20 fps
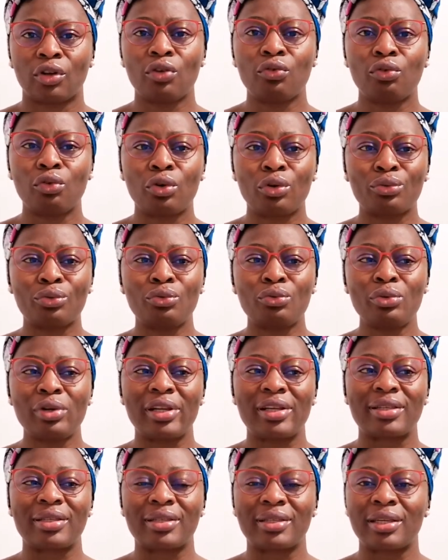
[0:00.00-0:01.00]
Que
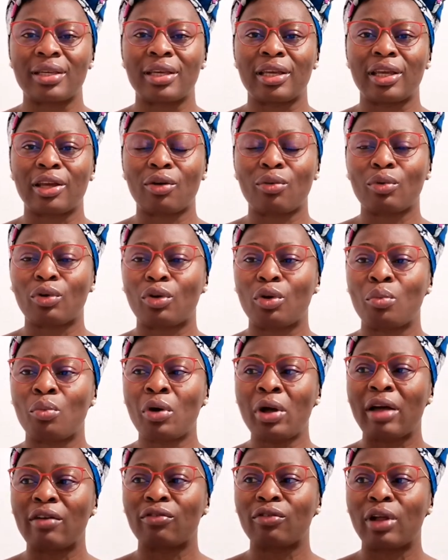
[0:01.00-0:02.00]
voulons-nous laisser
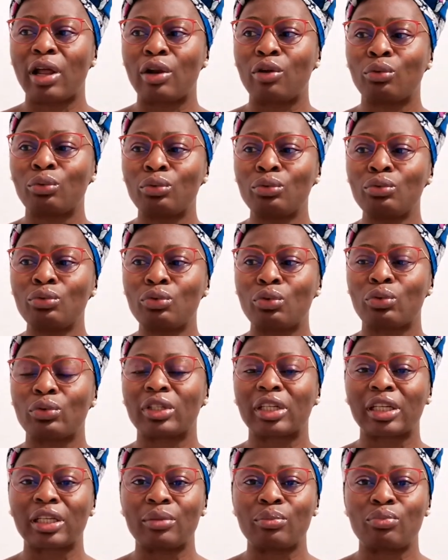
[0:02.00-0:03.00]
Comment allons-nous
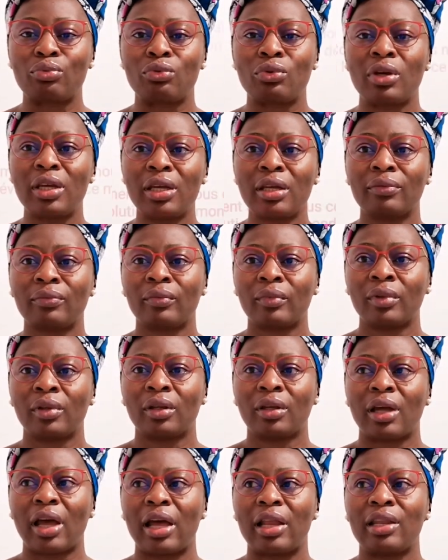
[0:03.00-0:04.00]
contribuer
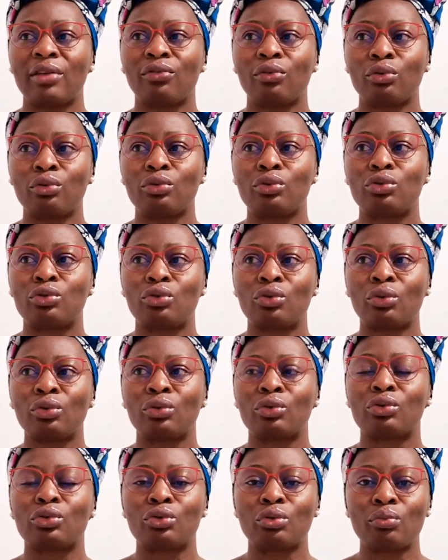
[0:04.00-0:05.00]
à
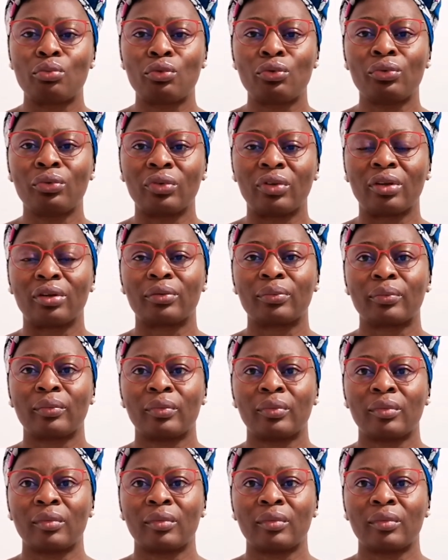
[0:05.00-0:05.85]
l'évolution de ce monde